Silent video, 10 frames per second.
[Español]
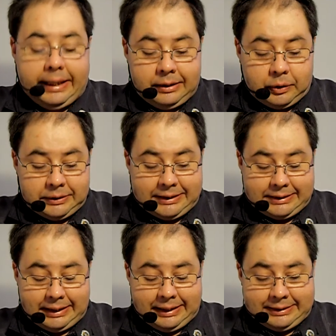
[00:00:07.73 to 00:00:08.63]

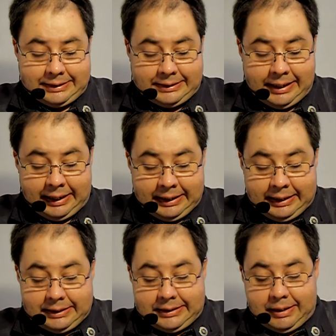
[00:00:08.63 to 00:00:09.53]
Entonces les decía,
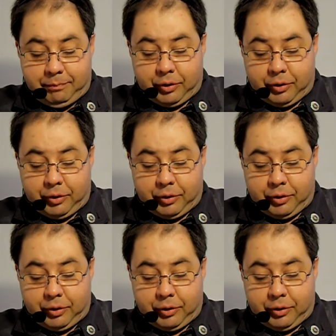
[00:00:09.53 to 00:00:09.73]
dice,